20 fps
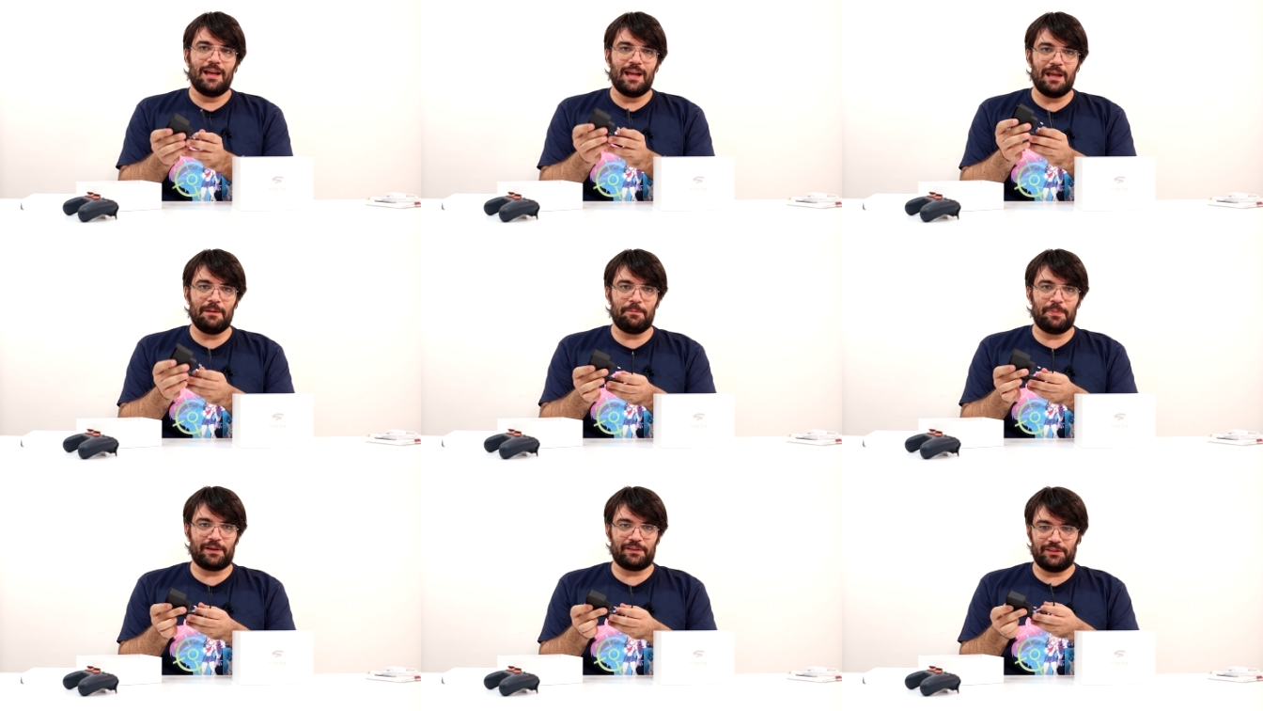
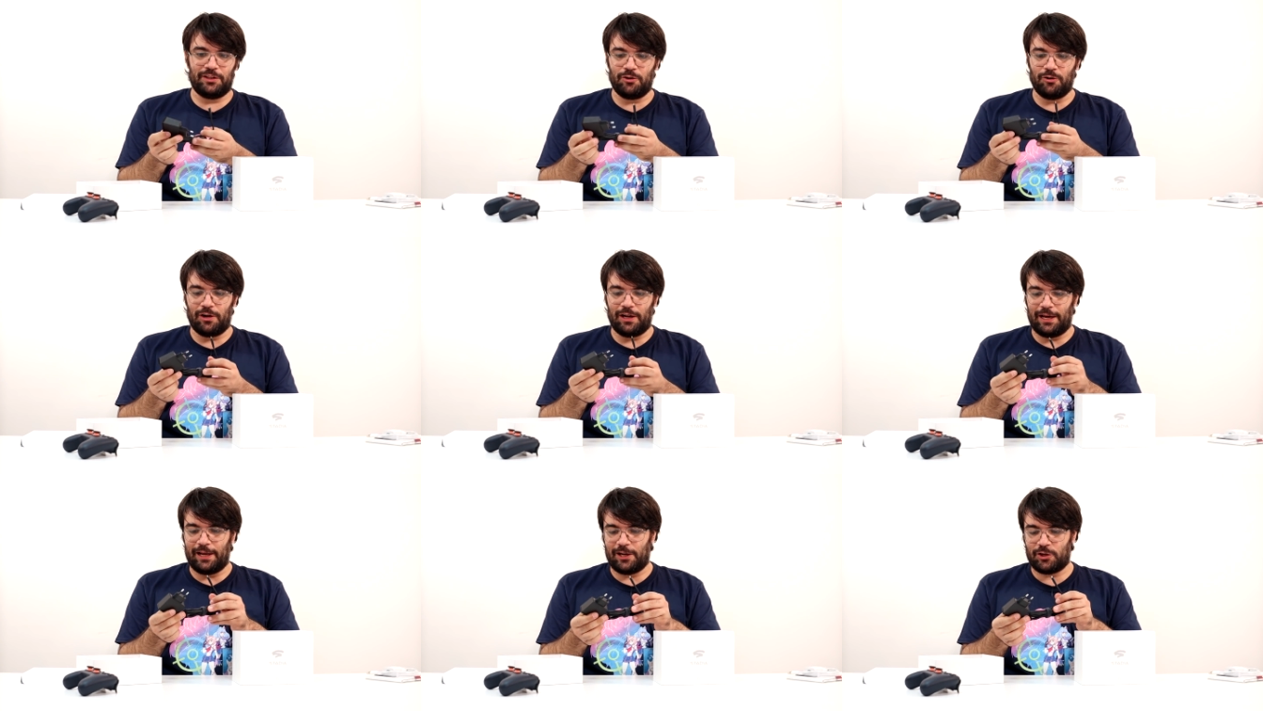è
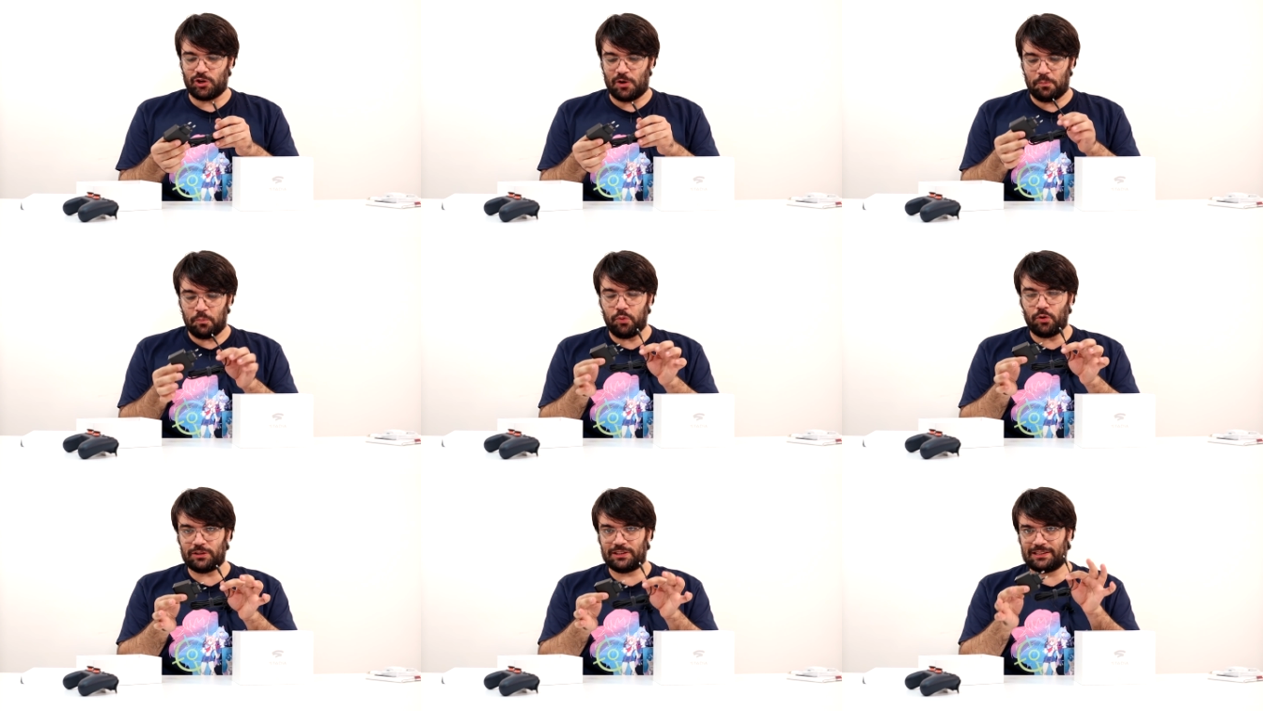particolare, cioè
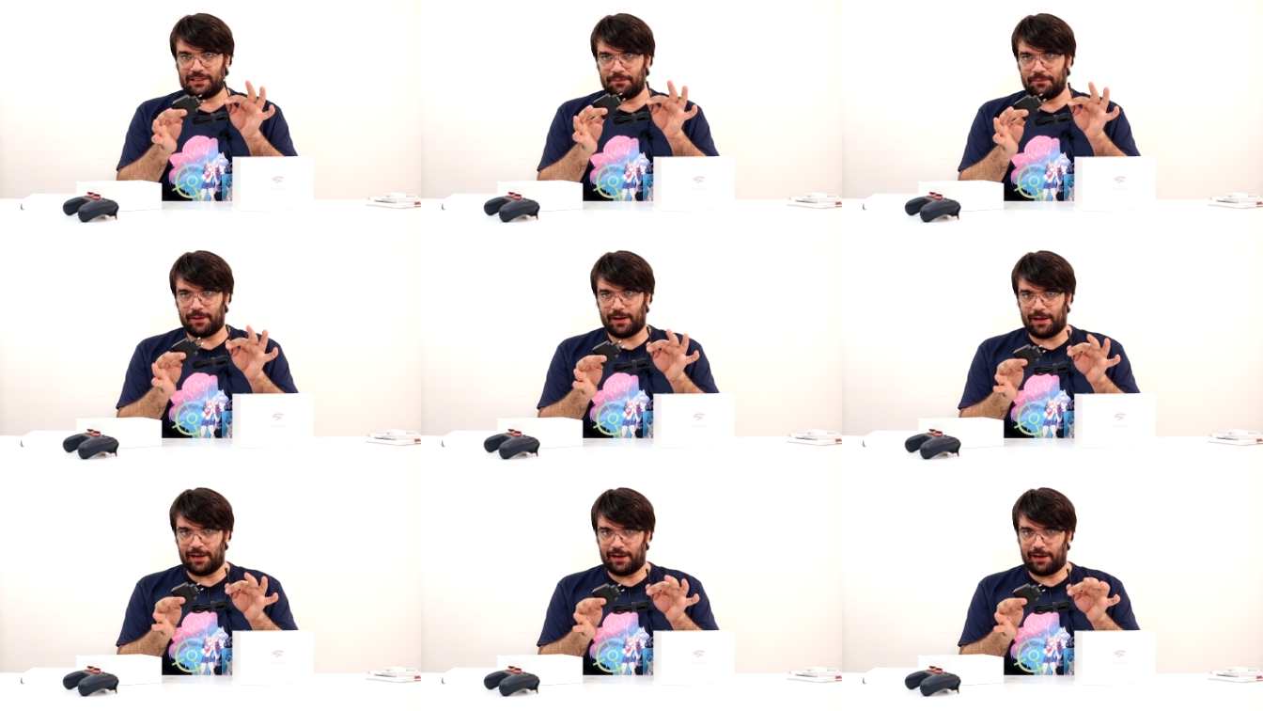può
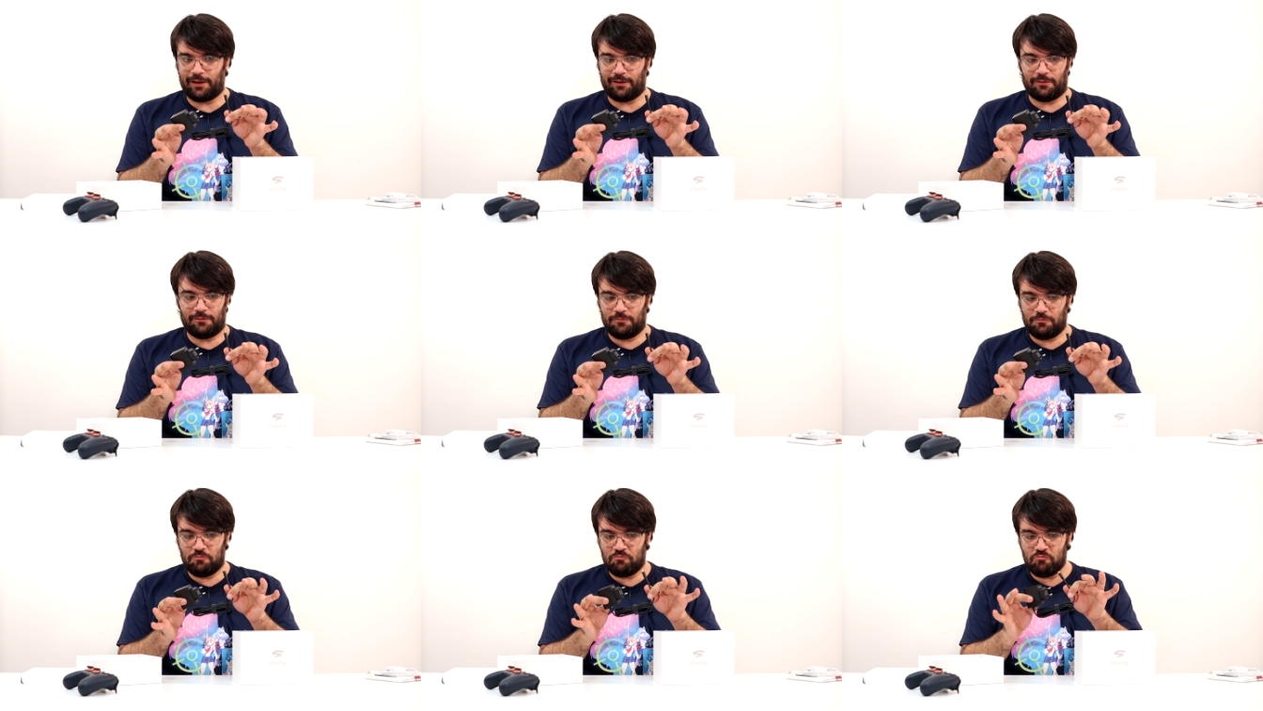
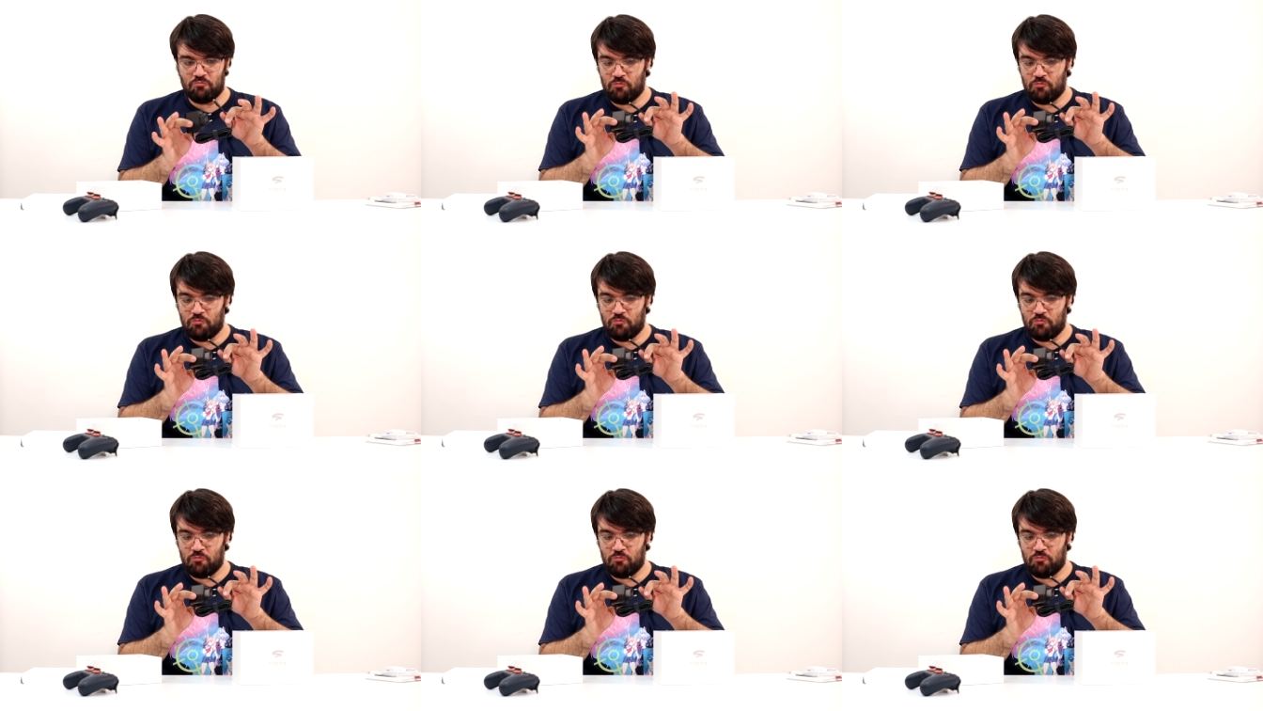sembrare